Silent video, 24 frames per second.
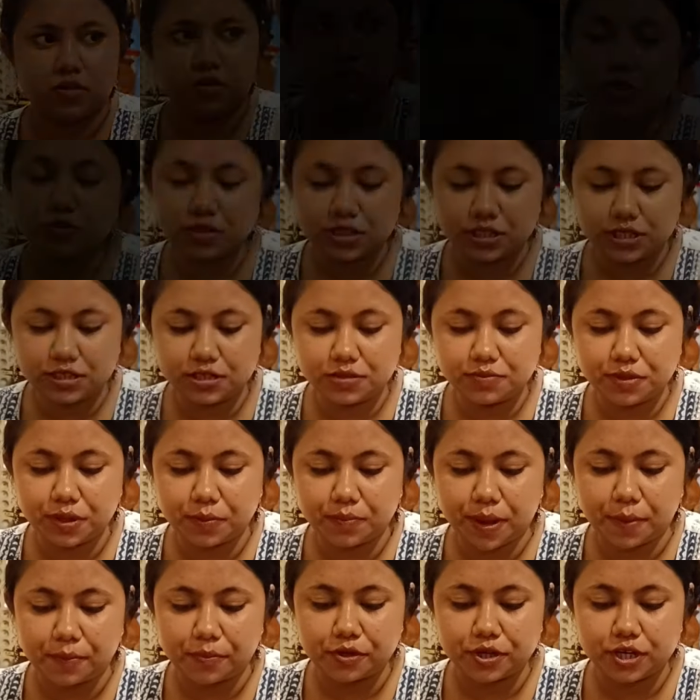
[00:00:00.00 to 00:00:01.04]
এবার একটুখানি
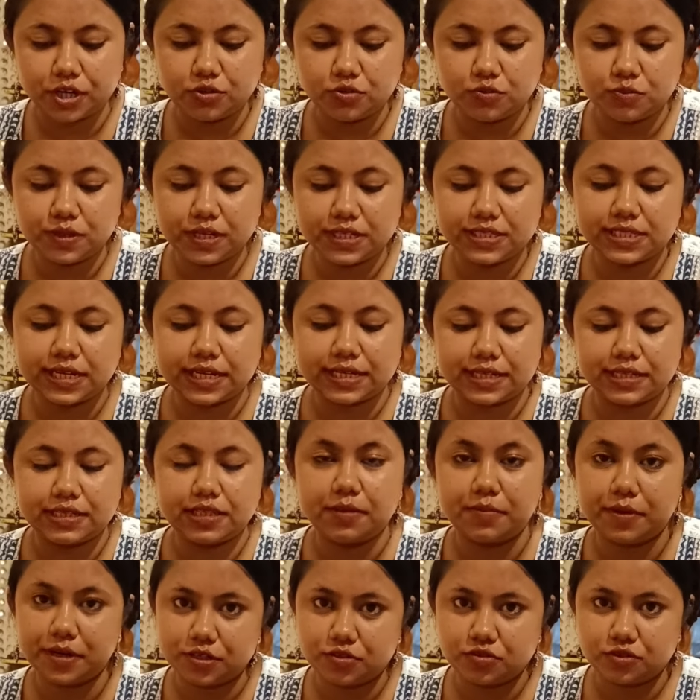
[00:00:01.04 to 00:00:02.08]
পাঁপড়টা ডুবিয়ে
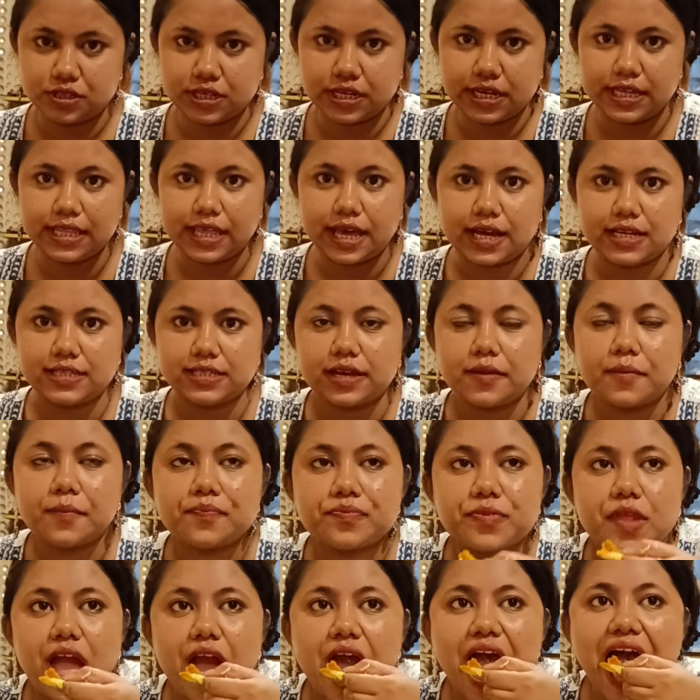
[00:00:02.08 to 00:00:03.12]
চাটনিতে এবার একটুখানি খেয়ে দেখা যাক